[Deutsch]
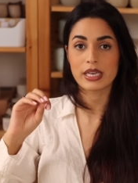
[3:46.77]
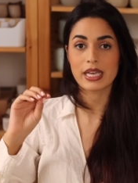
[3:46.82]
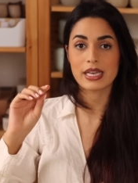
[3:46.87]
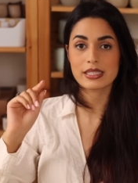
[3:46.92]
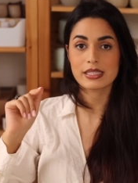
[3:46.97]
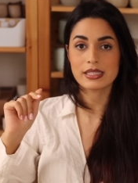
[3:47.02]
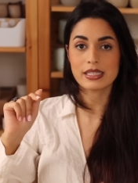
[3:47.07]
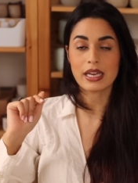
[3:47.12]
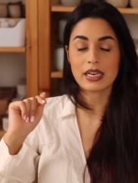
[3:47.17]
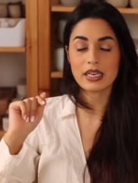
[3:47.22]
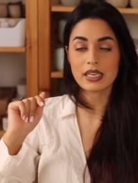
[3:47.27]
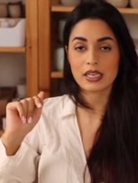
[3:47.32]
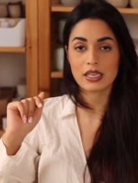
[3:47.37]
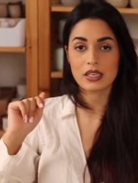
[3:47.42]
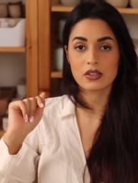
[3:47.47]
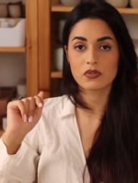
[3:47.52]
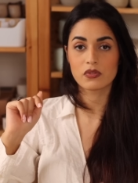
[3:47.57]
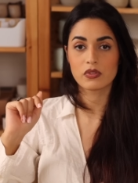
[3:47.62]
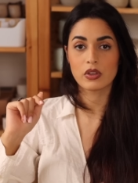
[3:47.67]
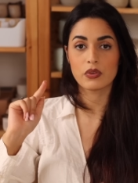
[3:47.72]
Erst dann
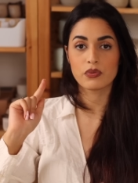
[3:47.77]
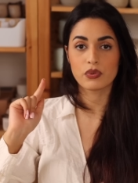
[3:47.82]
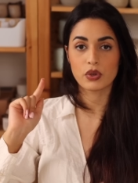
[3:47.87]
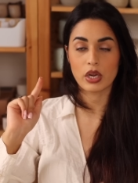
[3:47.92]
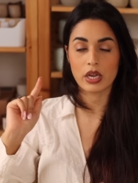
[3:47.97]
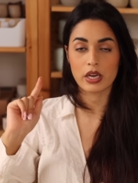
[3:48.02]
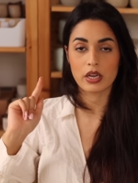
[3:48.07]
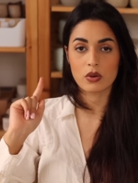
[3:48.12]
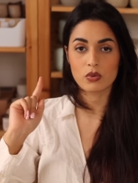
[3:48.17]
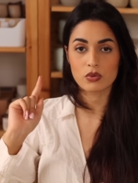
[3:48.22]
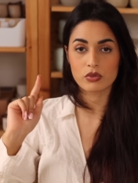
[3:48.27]
reden wir von einer